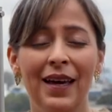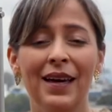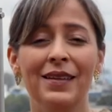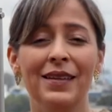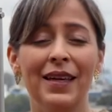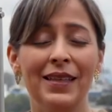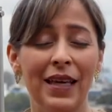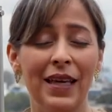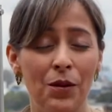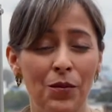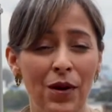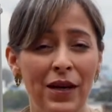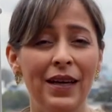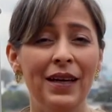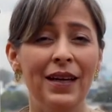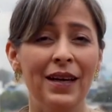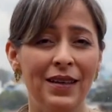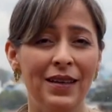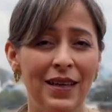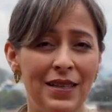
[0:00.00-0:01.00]
de tal
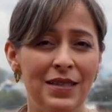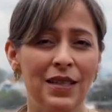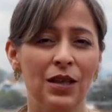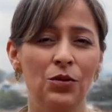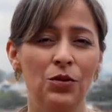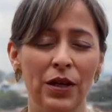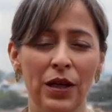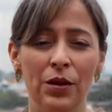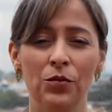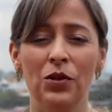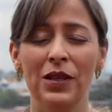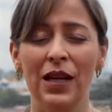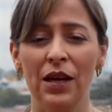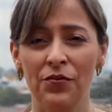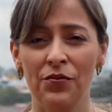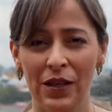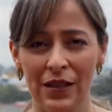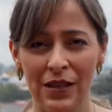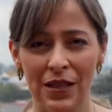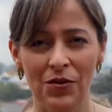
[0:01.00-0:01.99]
manera que aseguremos la
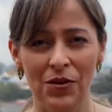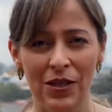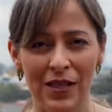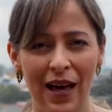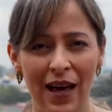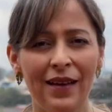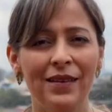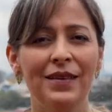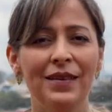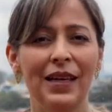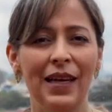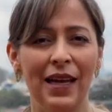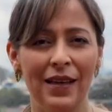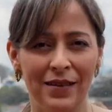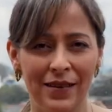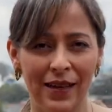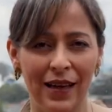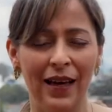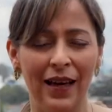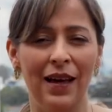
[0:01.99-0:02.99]
efectividad de la
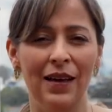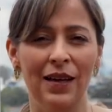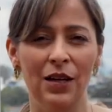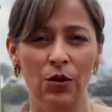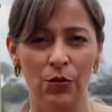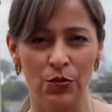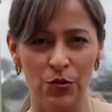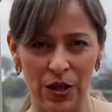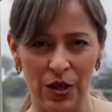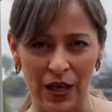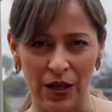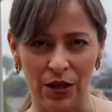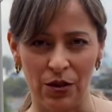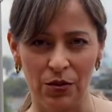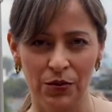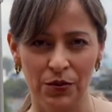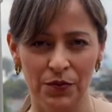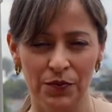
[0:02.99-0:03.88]
entrega del obsequio.